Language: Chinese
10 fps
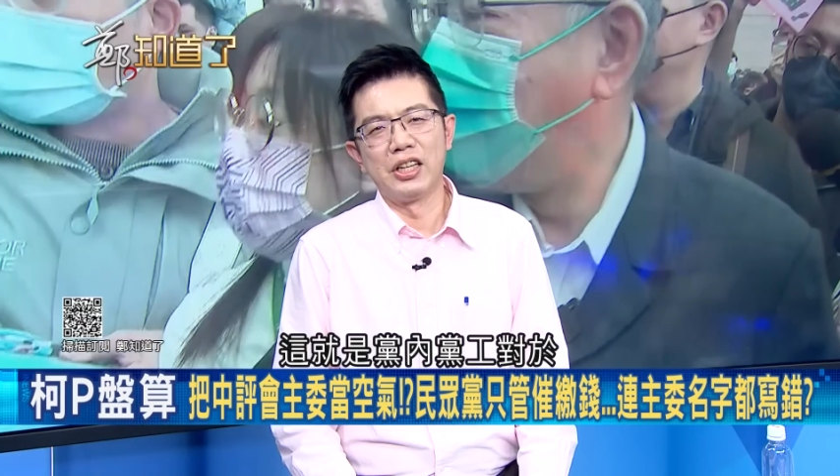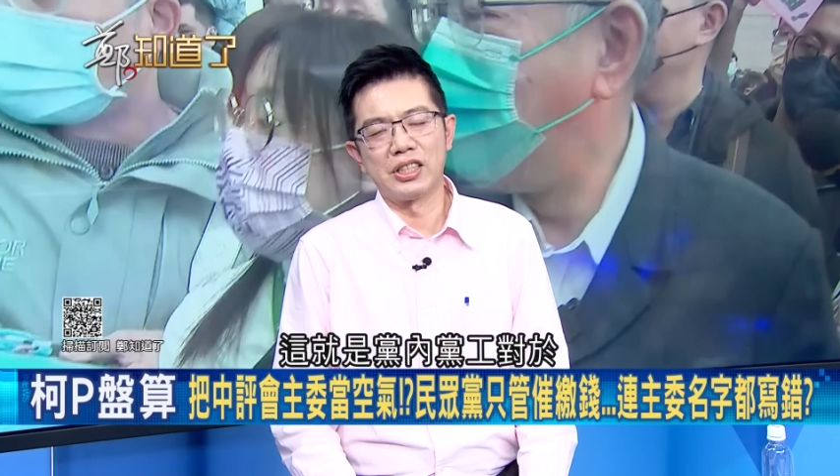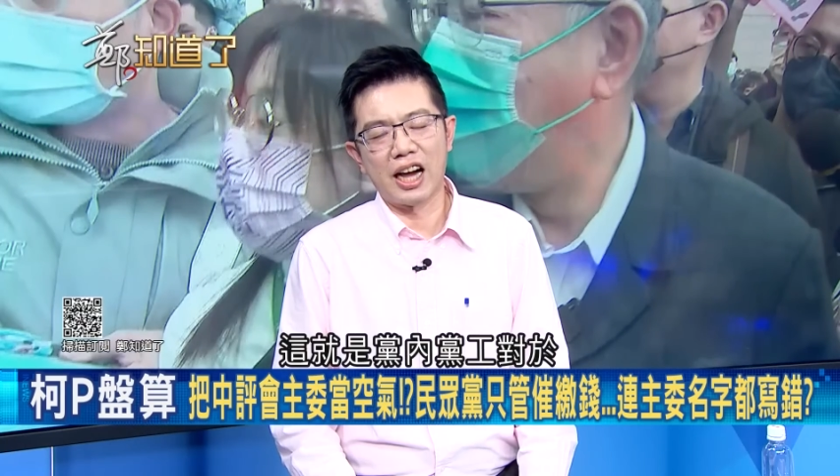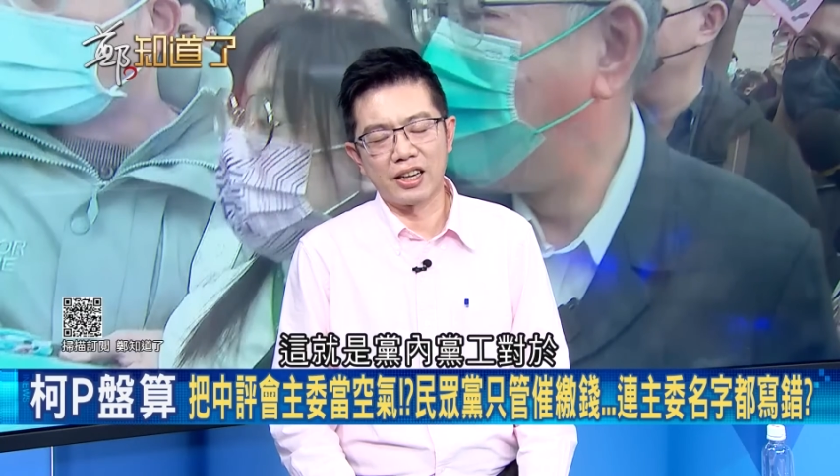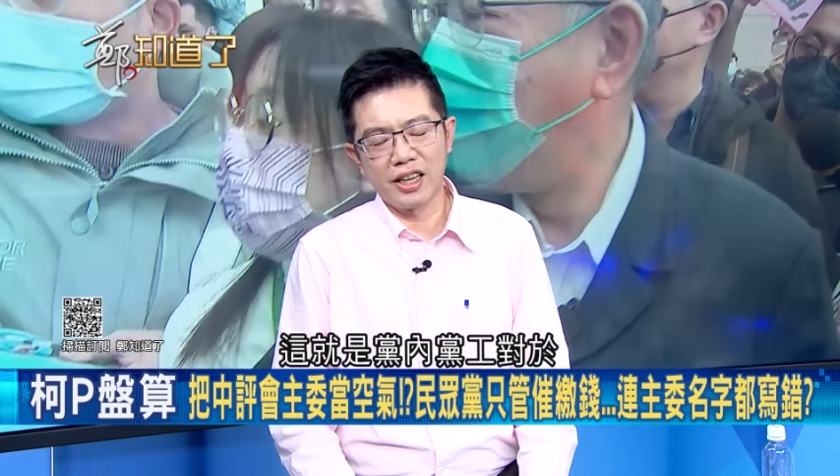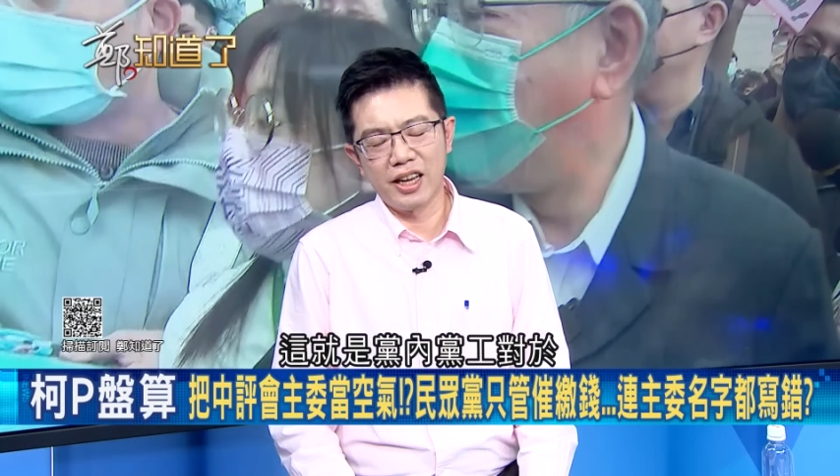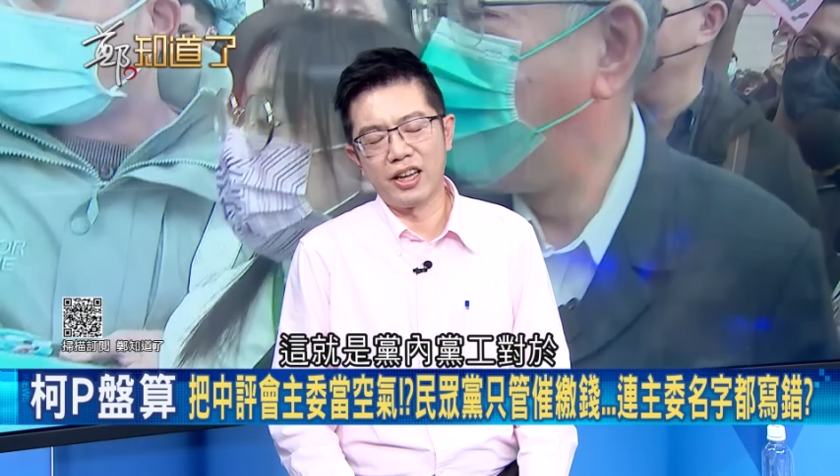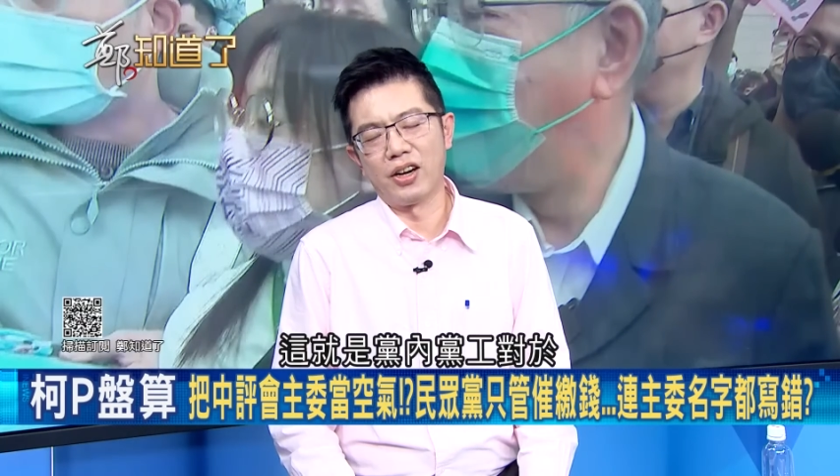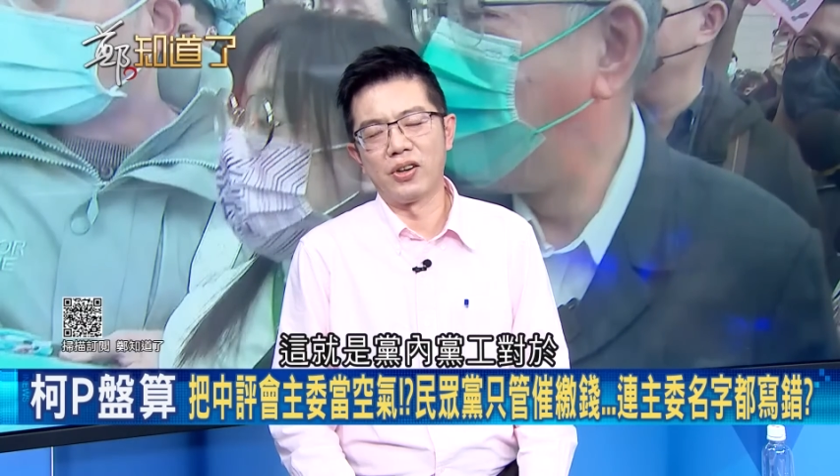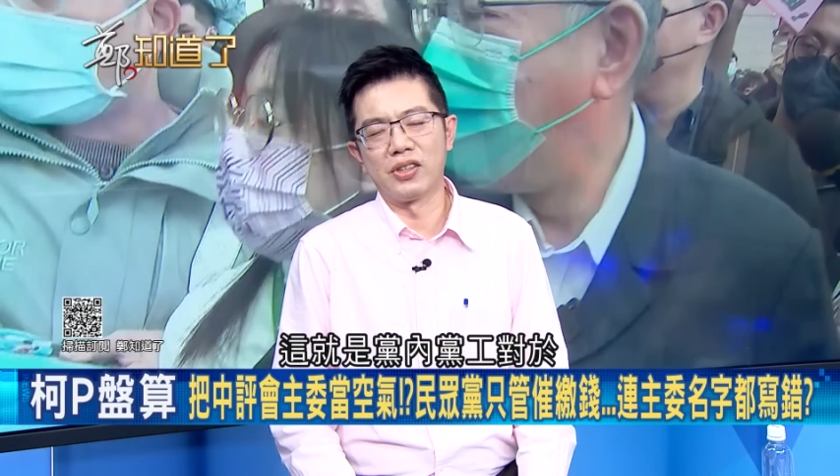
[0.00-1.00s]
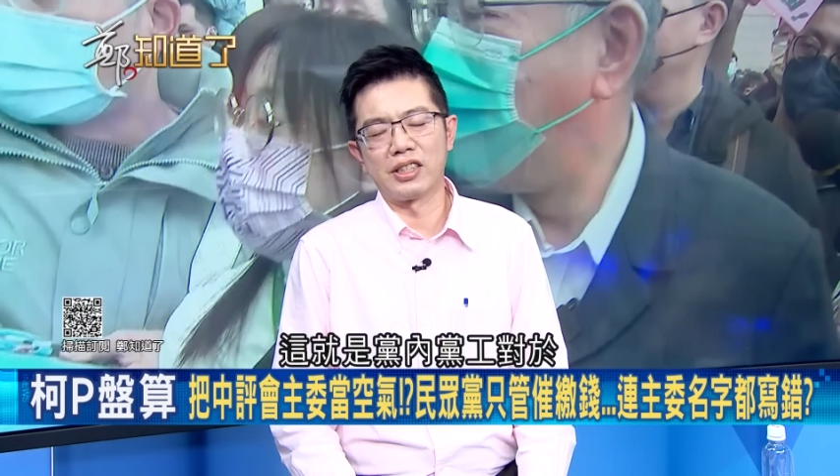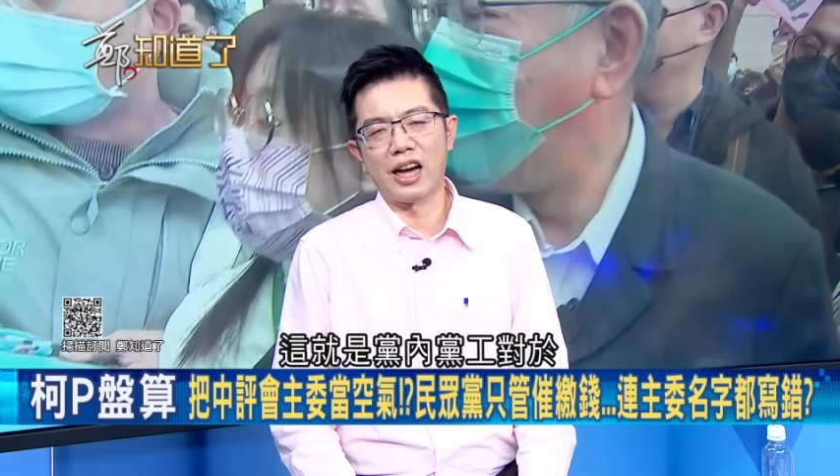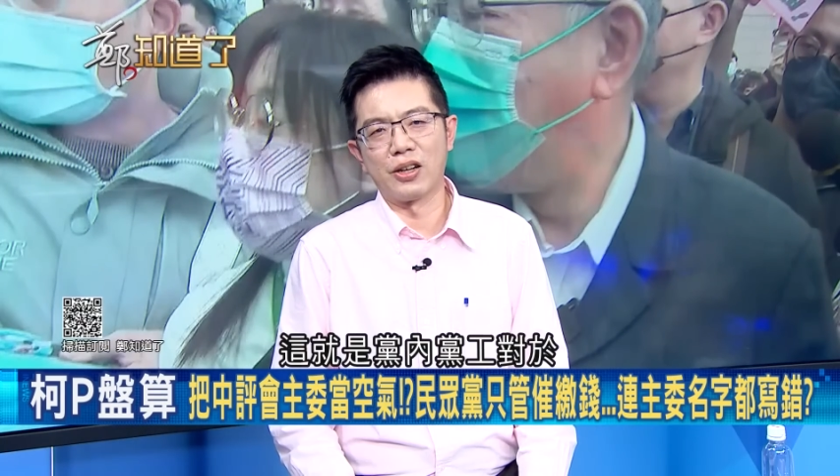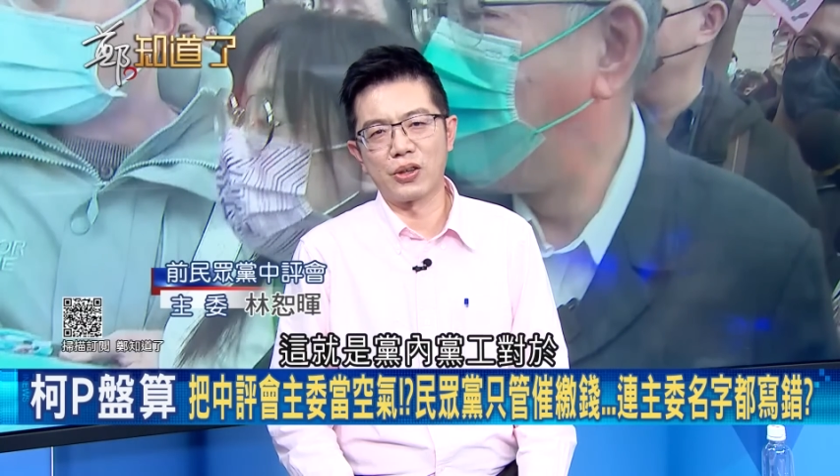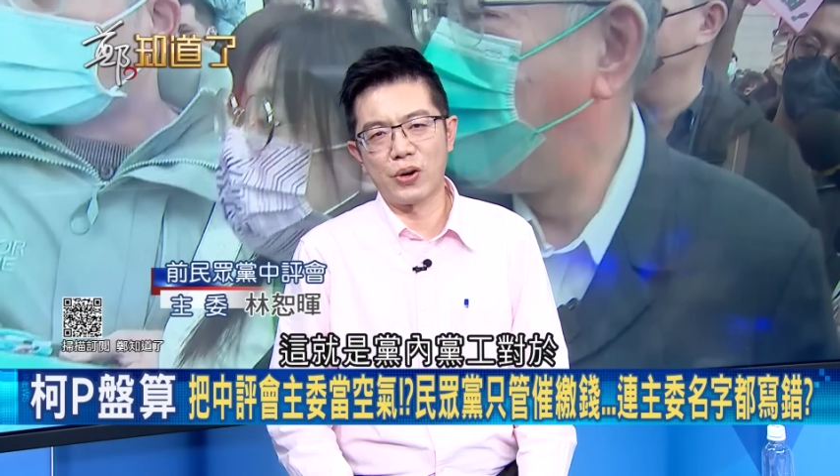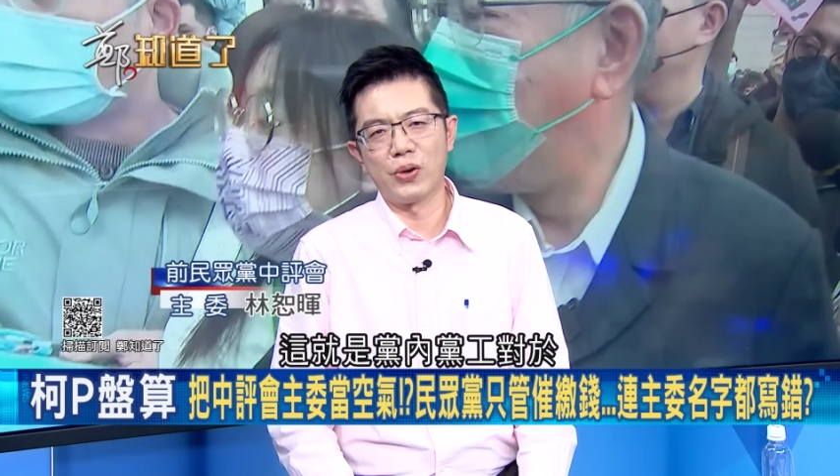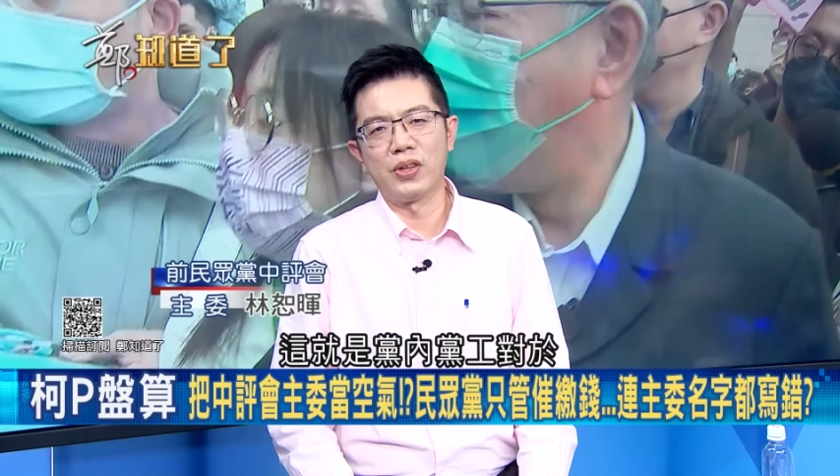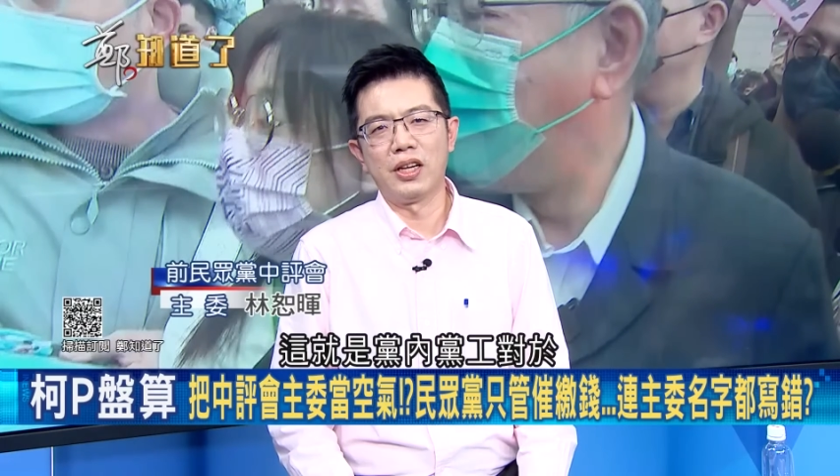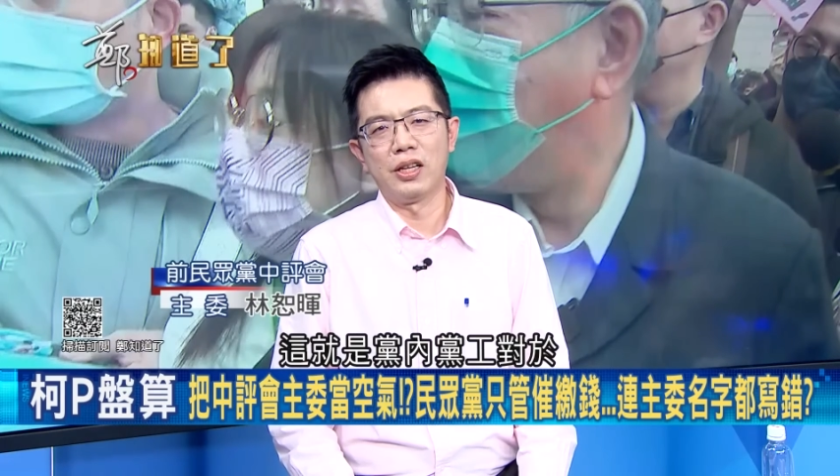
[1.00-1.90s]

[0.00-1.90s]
党内哈党工